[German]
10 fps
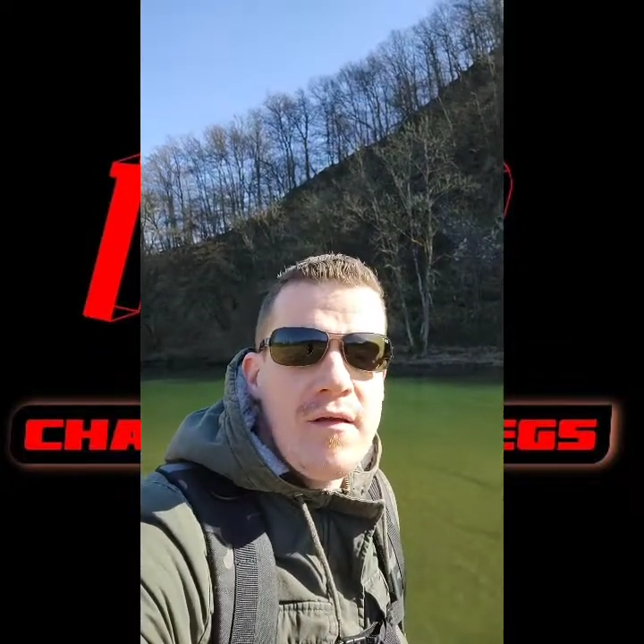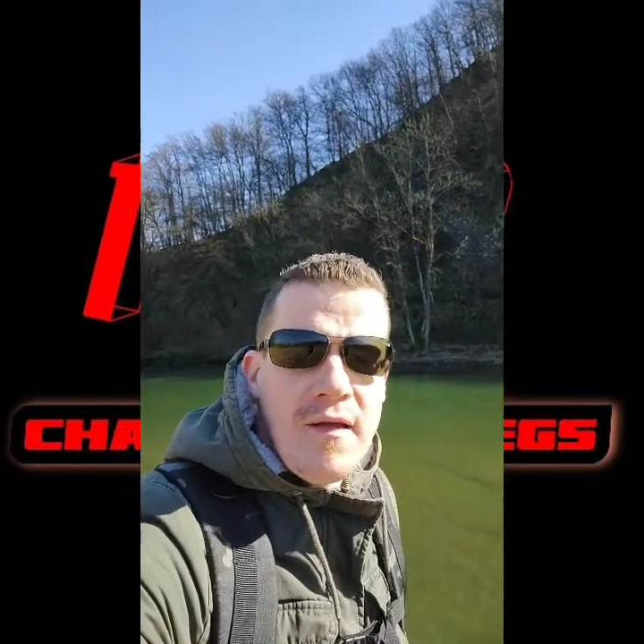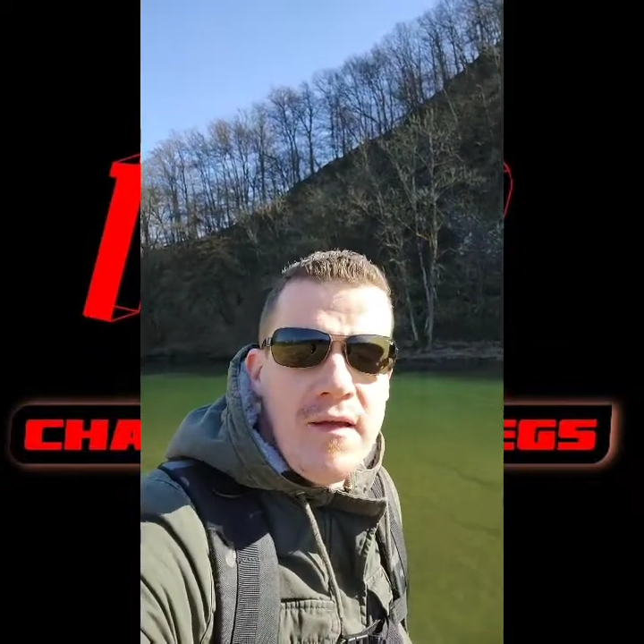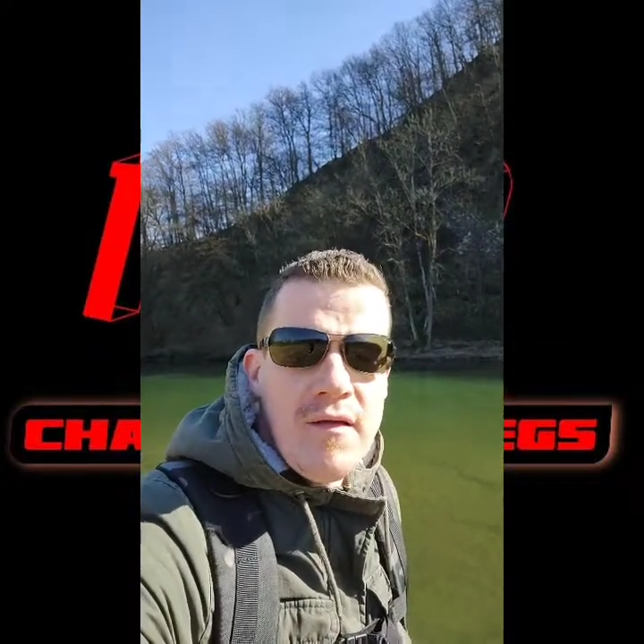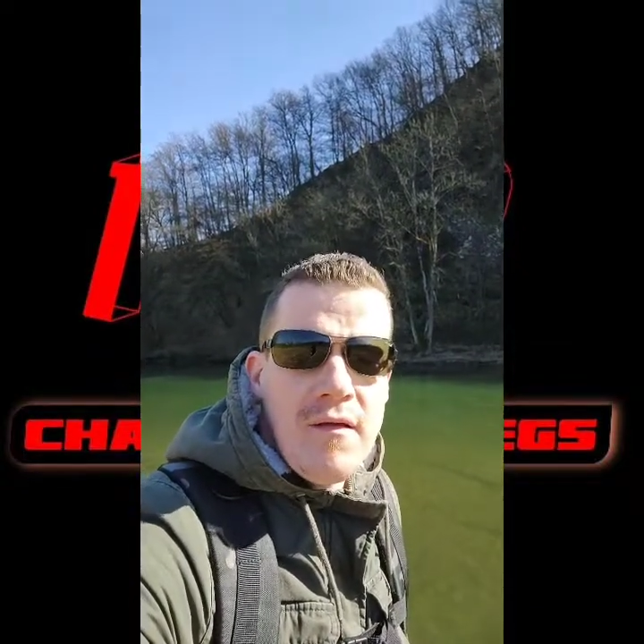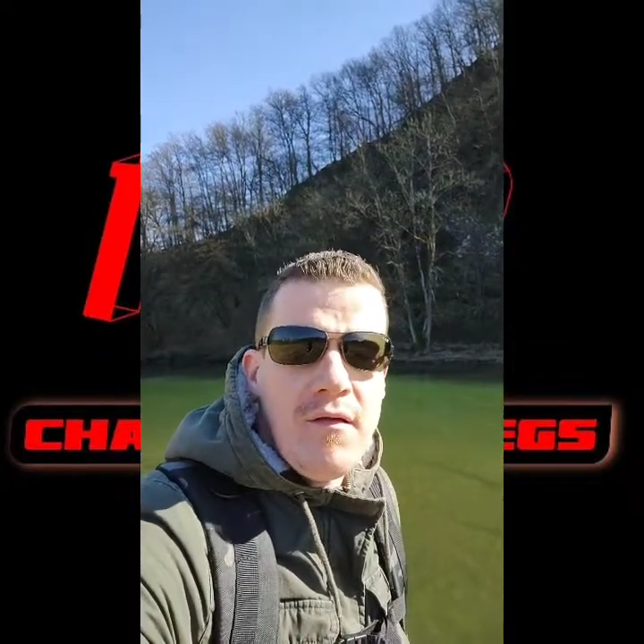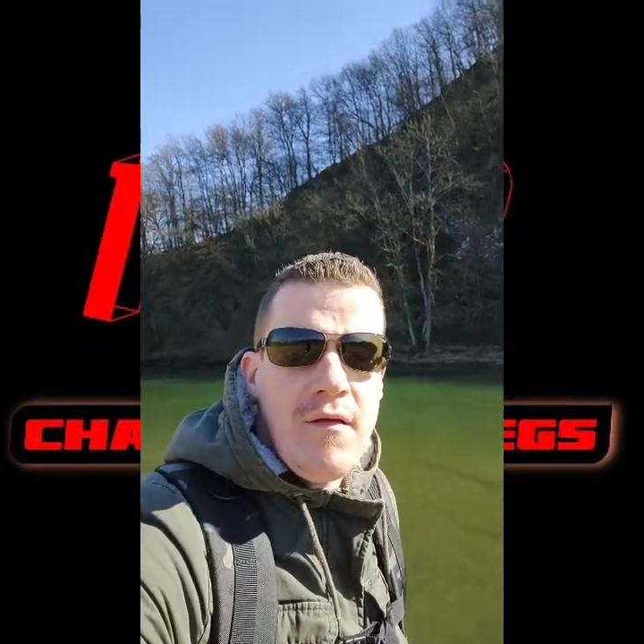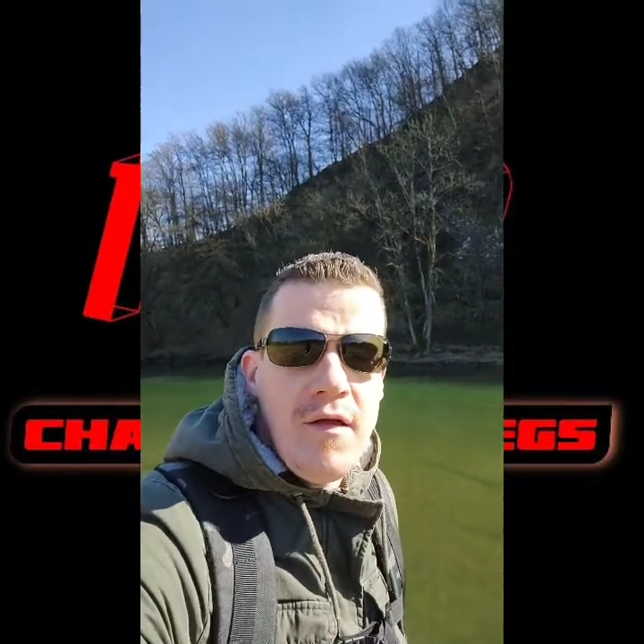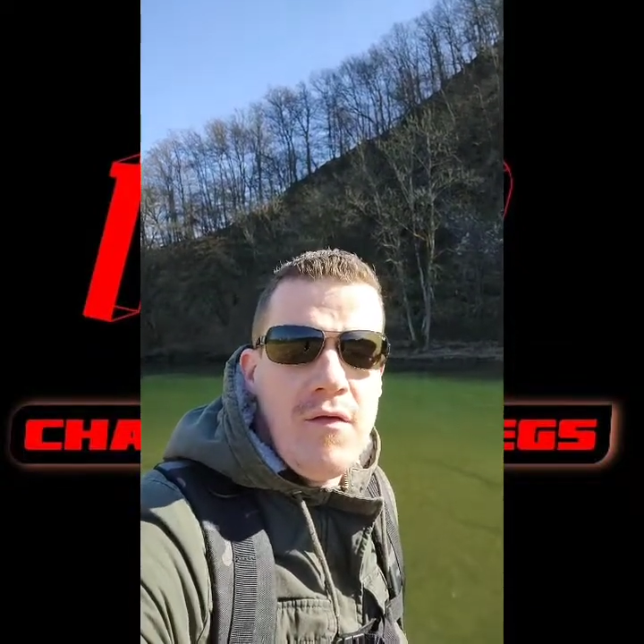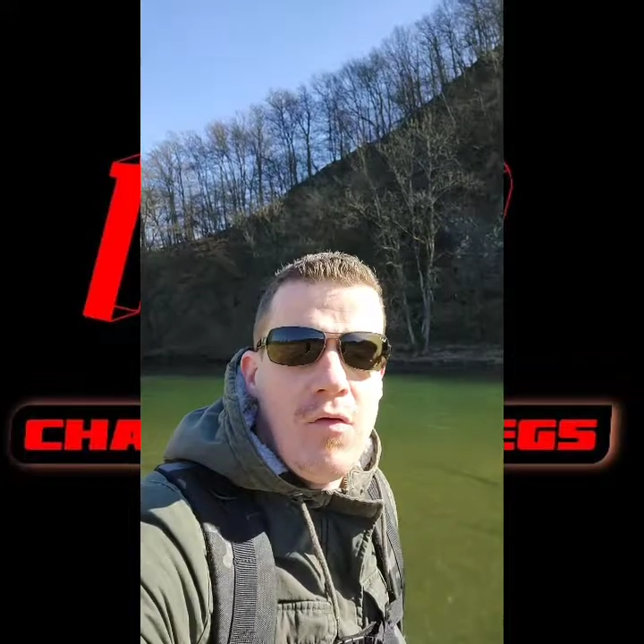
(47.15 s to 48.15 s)
Krieg
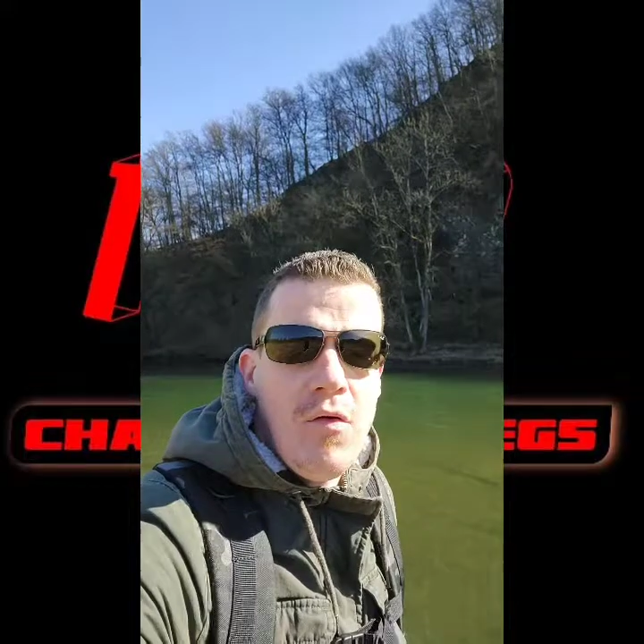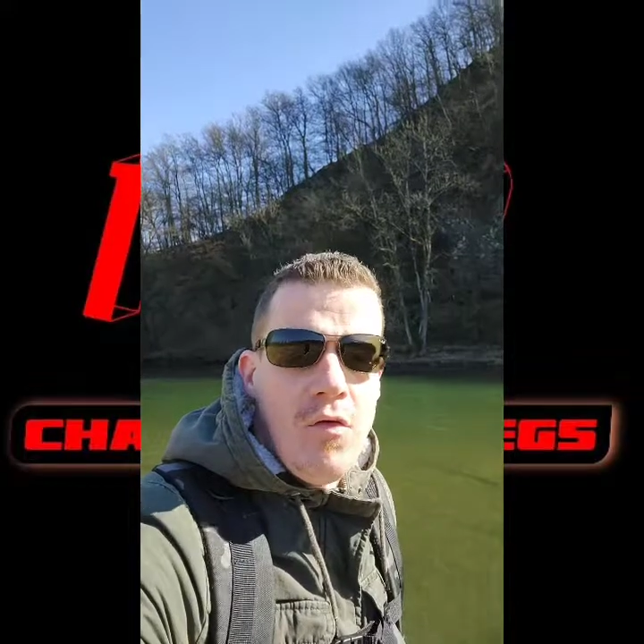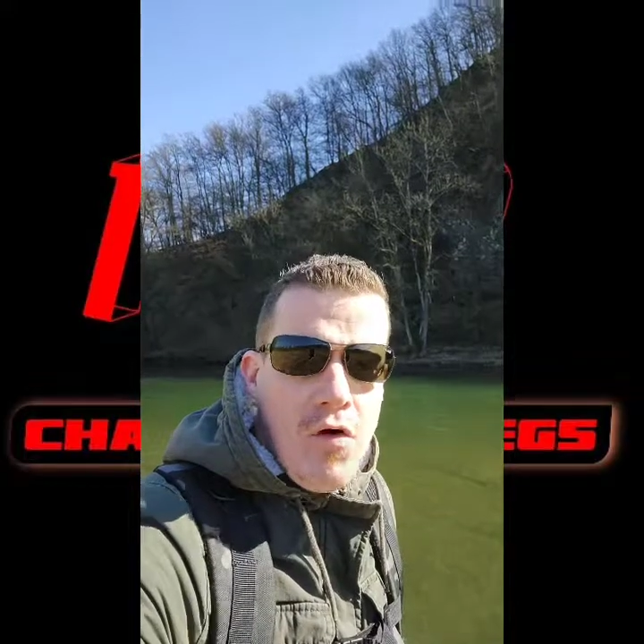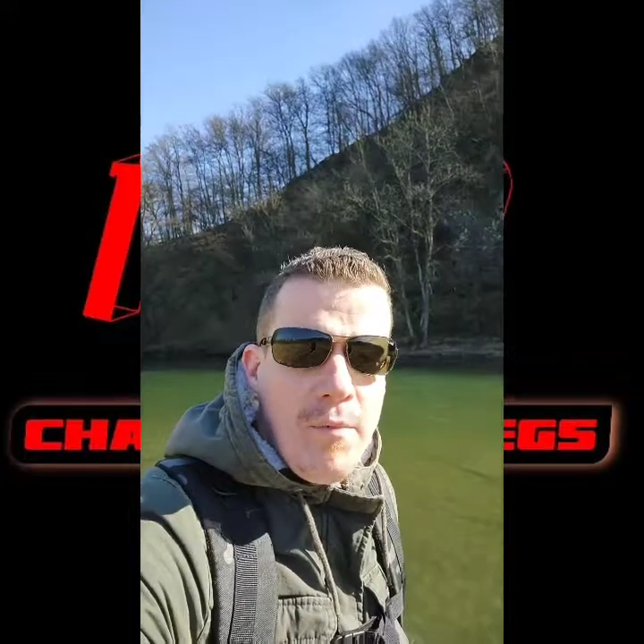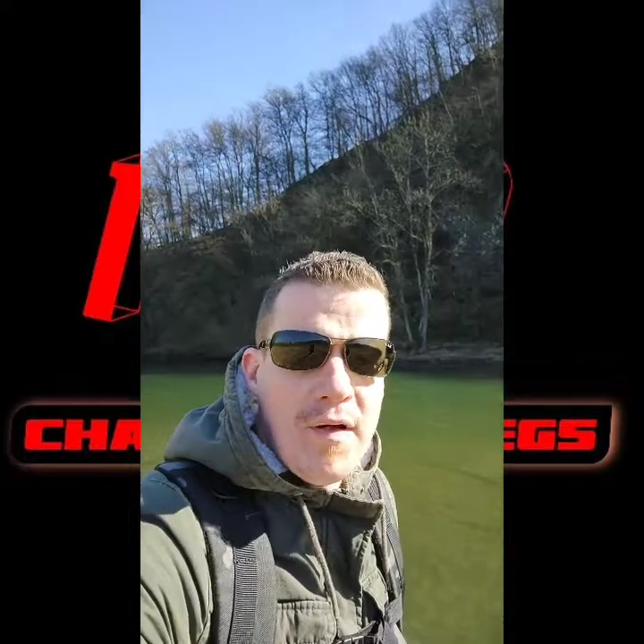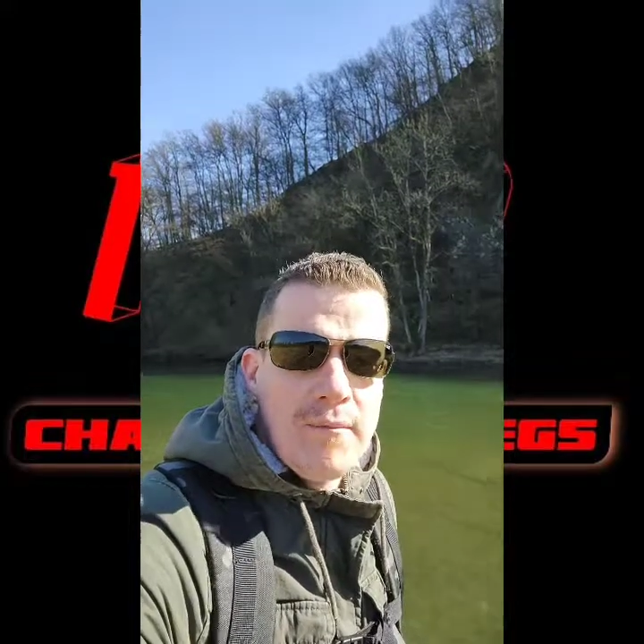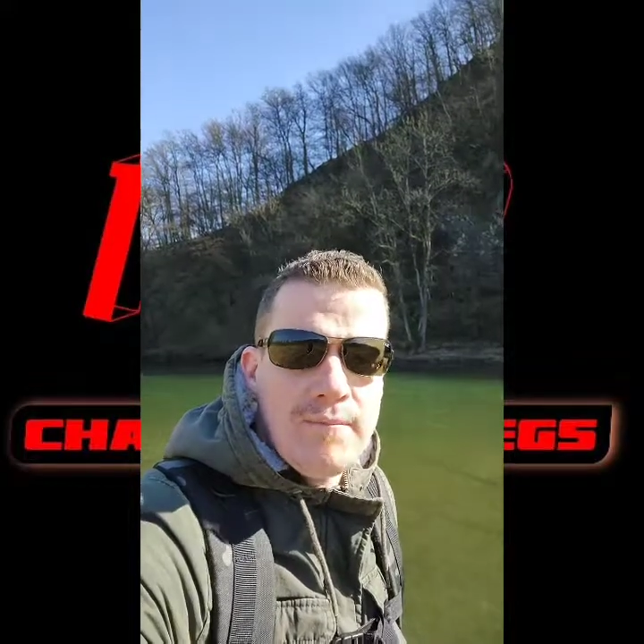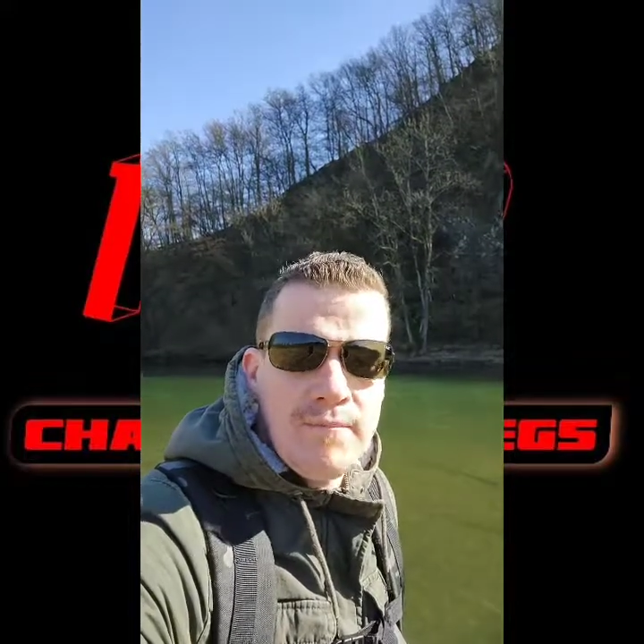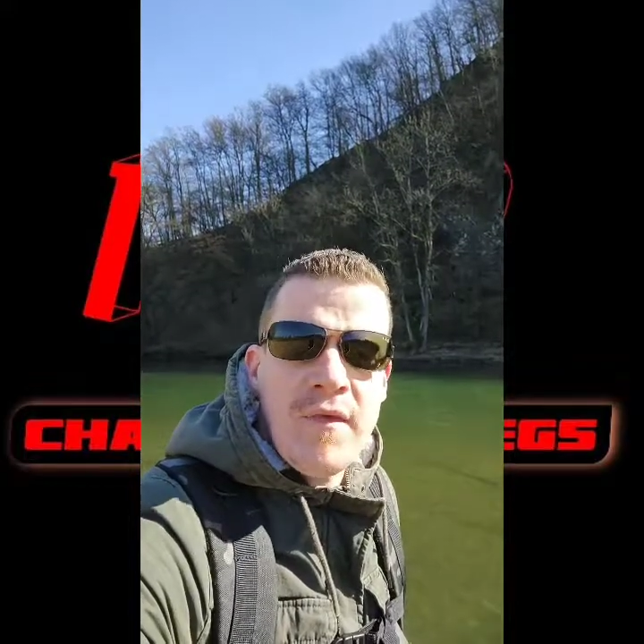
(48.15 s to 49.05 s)
in Europa.